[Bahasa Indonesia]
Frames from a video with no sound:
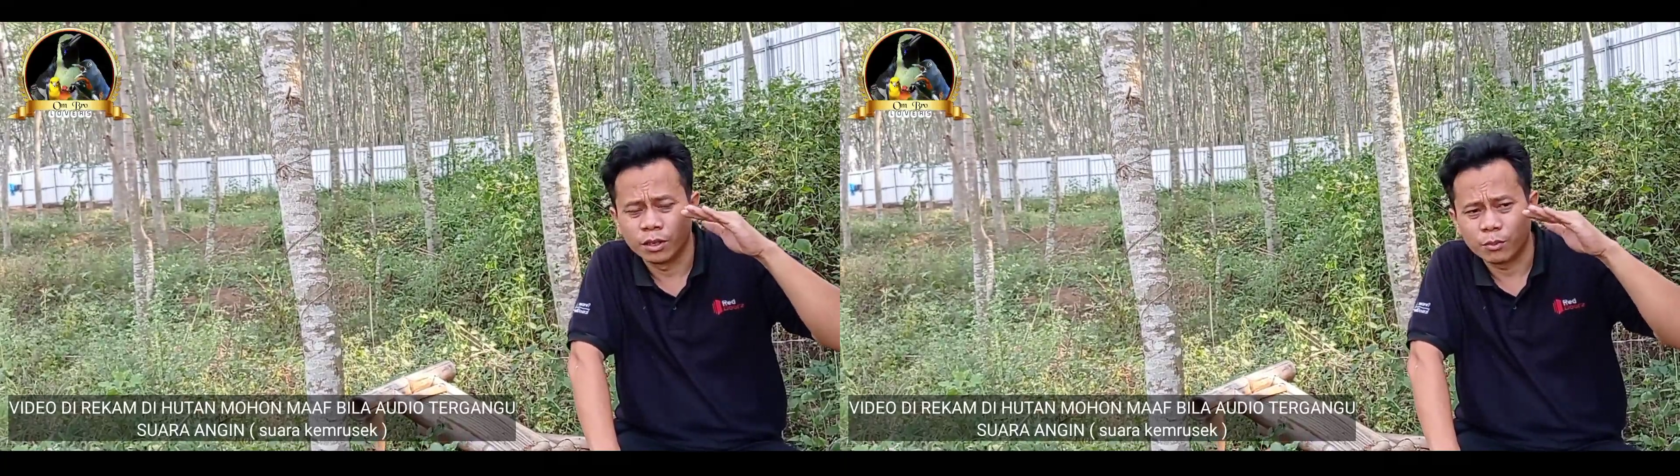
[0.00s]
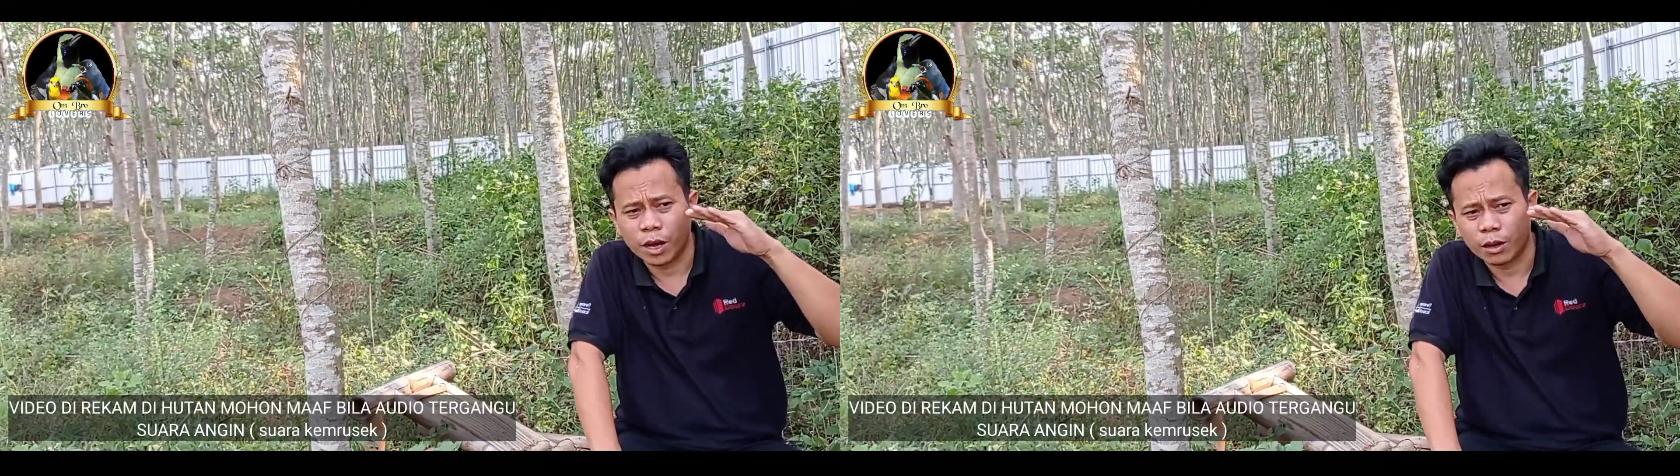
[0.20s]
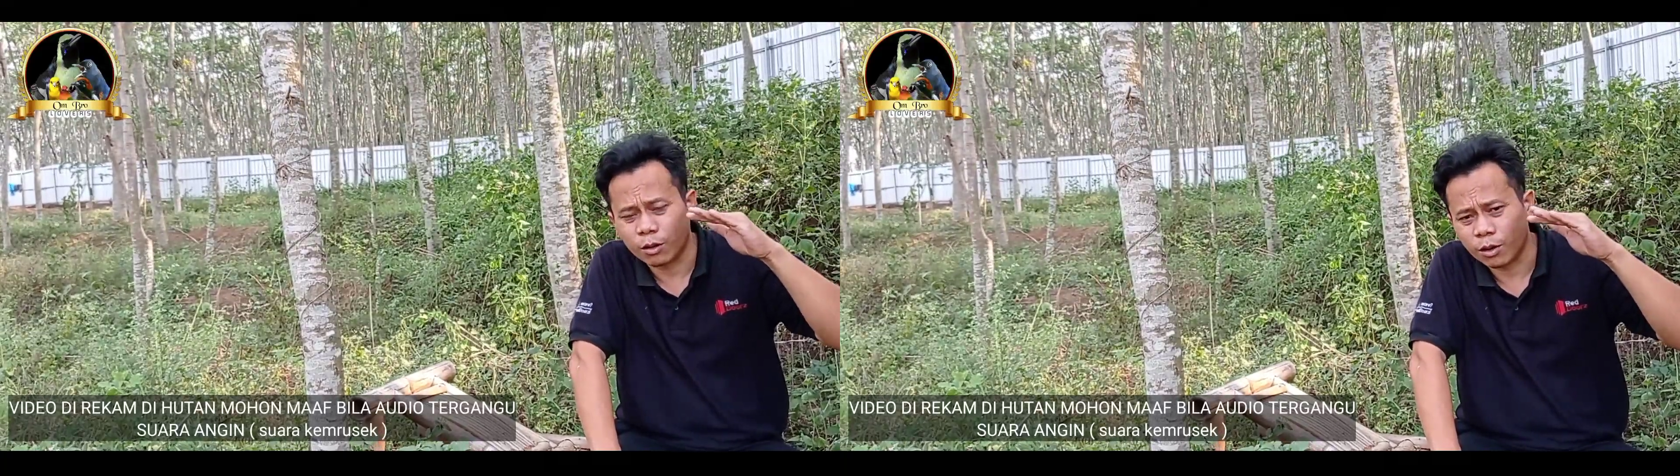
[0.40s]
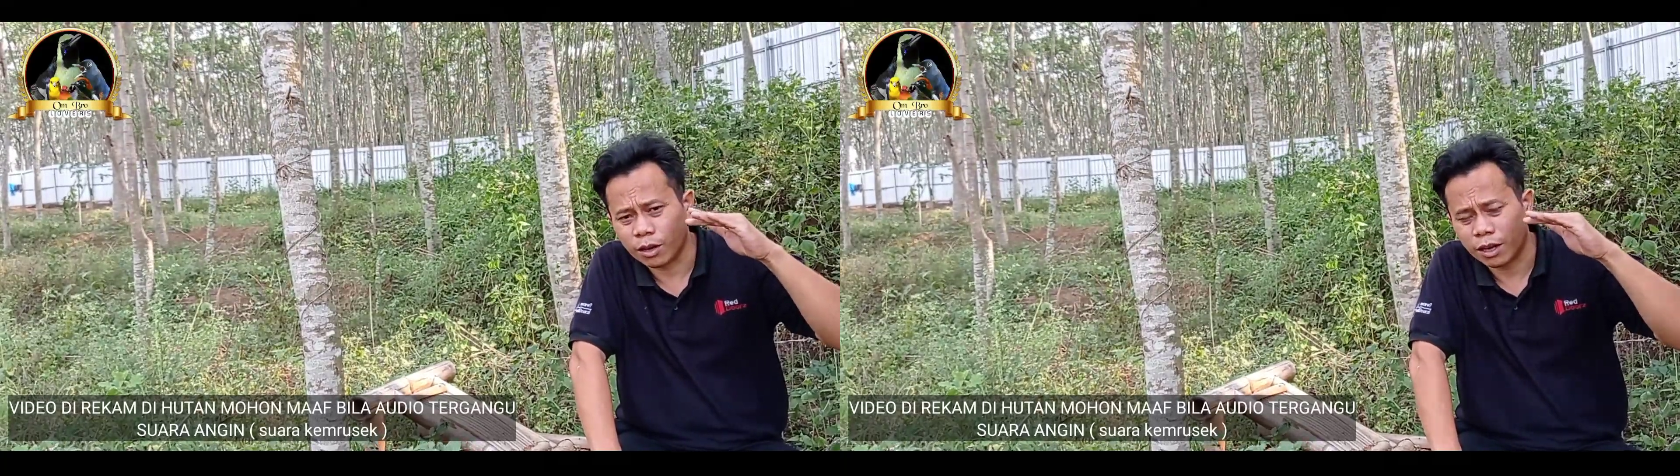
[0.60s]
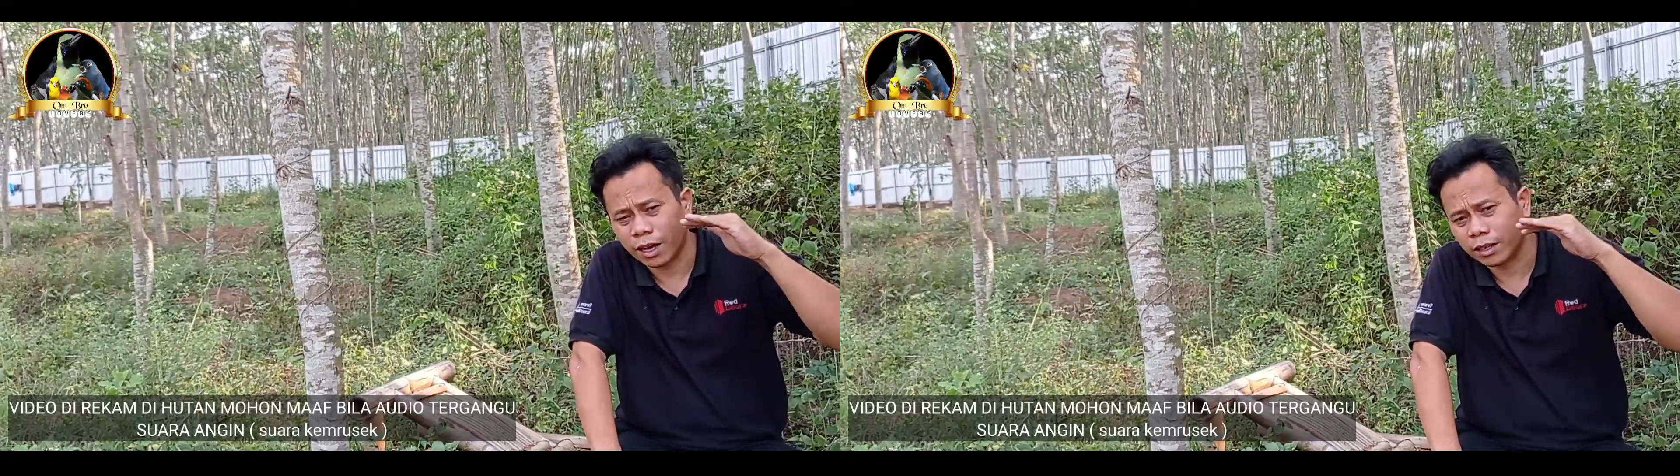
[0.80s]
Bangkok
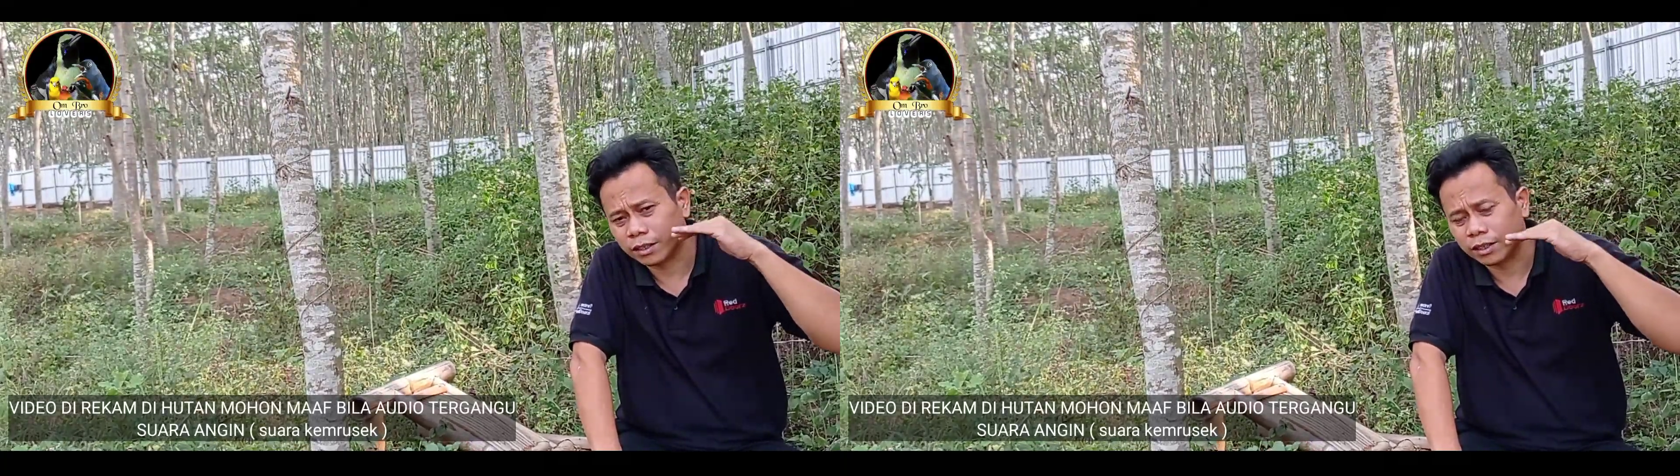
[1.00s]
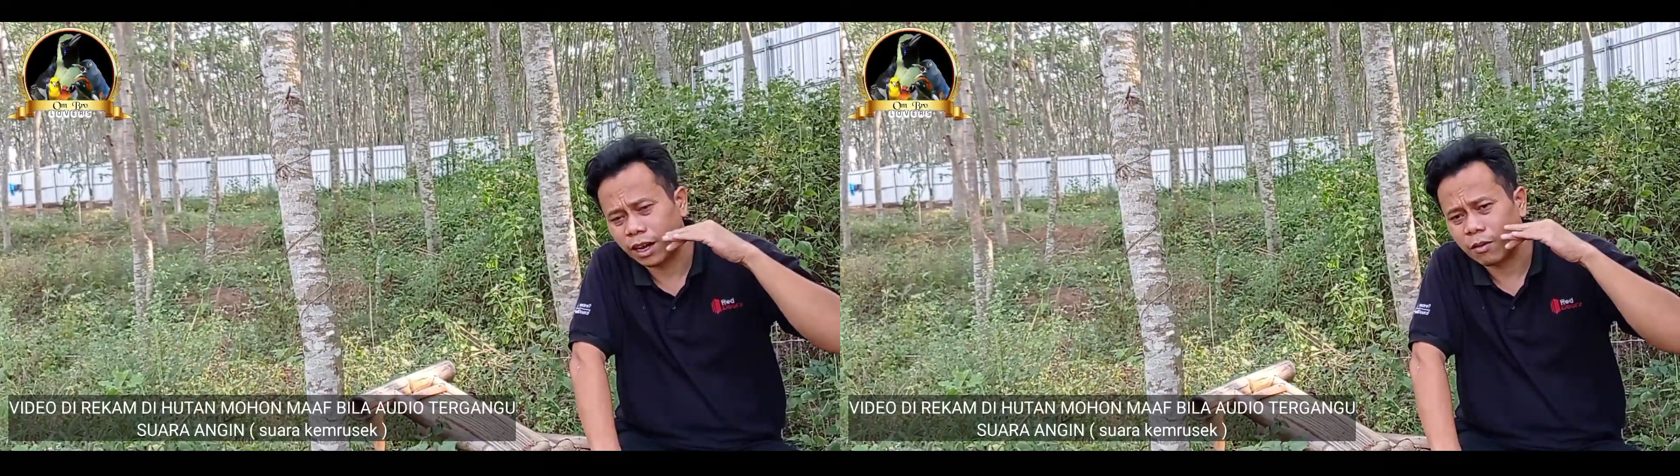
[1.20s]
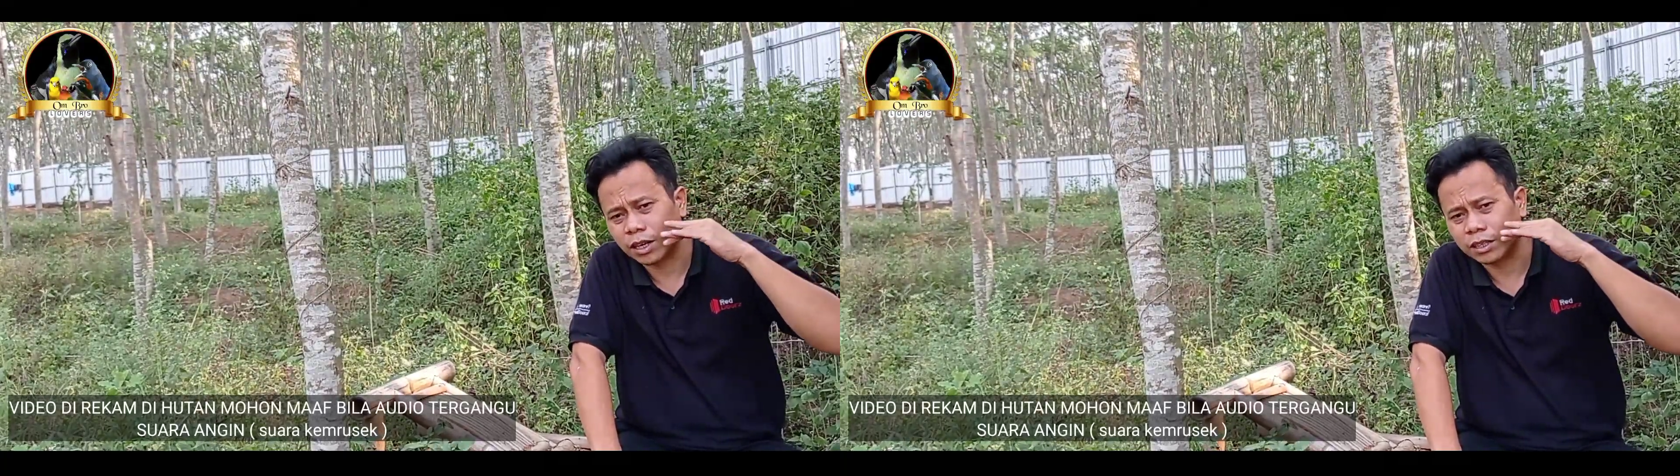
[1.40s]
kan diawali